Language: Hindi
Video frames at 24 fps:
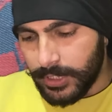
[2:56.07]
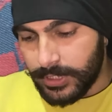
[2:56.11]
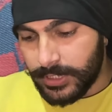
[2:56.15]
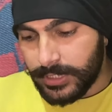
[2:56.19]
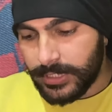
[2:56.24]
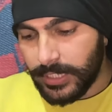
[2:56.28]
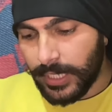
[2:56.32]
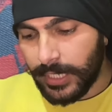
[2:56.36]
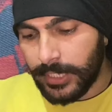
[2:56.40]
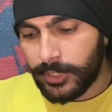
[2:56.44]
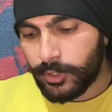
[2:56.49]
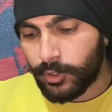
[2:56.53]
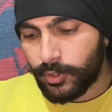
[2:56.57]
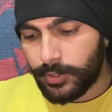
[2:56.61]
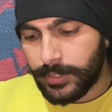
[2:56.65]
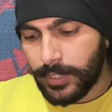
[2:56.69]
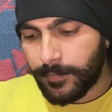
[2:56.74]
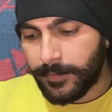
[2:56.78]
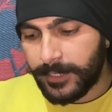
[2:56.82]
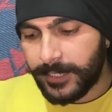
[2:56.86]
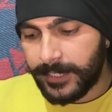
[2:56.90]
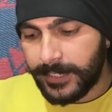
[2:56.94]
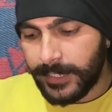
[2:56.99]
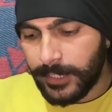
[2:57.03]
सर्ज उसे
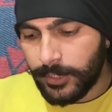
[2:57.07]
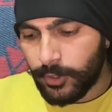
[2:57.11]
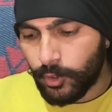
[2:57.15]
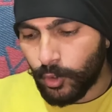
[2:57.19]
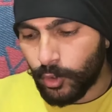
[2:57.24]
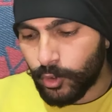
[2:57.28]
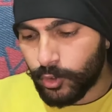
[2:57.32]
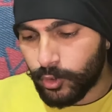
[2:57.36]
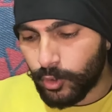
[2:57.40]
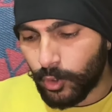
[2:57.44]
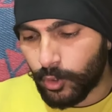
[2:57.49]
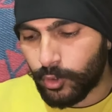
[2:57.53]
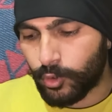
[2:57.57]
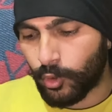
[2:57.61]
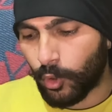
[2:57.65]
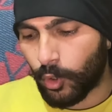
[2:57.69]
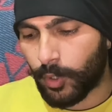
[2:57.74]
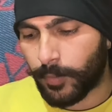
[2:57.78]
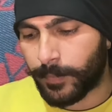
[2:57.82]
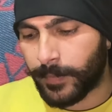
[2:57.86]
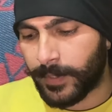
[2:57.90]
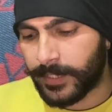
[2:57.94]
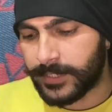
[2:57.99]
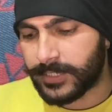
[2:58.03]
मिली है 202
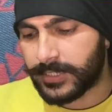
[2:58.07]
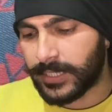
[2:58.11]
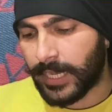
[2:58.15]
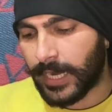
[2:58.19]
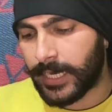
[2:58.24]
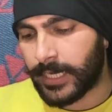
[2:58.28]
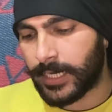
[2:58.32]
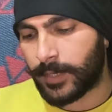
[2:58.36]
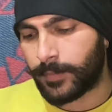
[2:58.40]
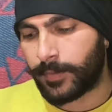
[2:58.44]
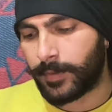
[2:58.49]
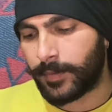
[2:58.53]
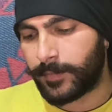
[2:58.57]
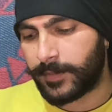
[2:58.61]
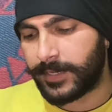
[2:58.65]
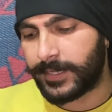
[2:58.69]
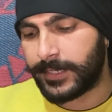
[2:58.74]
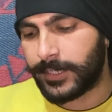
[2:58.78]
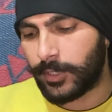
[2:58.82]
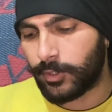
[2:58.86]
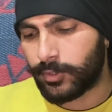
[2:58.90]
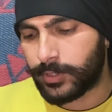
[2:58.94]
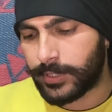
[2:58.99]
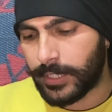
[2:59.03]
रुपये साठ रुपये
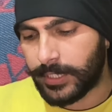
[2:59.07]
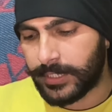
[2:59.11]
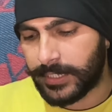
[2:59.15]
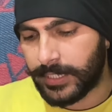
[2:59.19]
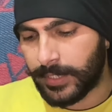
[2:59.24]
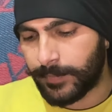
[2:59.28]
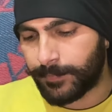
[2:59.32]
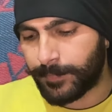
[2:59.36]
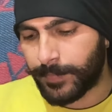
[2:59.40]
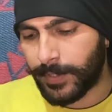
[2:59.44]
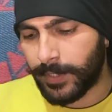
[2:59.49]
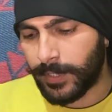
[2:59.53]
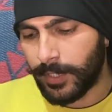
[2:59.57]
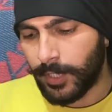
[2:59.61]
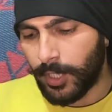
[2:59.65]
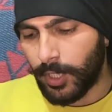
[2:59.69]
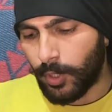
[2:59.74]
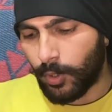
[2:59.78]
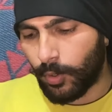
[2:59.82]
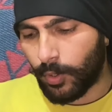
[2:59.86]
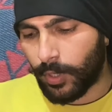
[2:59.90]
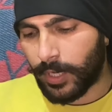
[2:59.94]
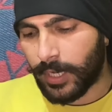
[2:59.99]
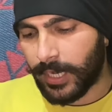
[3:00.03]
मिली है उसे टिप
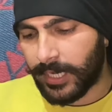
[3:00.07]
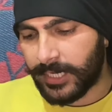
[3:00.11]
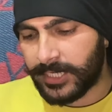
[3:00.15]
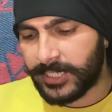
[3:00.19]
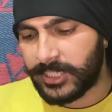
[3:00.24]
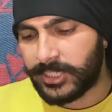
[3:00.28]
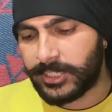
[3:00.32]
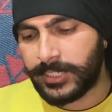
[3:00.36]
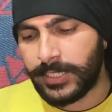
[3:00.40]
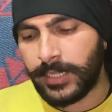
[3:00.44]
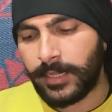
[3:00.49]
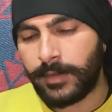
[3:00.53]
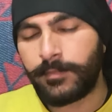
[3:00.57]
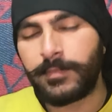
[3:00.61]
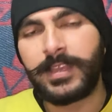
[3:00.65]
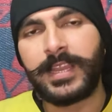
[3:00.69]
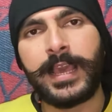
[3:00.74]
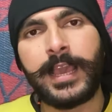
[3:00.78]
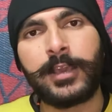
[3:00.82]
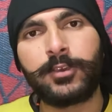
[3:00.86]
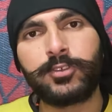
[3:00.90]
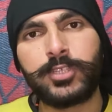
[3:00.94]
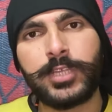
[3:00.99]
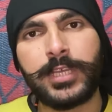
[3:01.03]
और एडिशनल
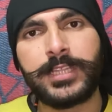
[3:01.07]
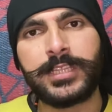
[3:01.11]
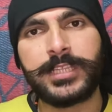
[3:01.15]
मिला है उसे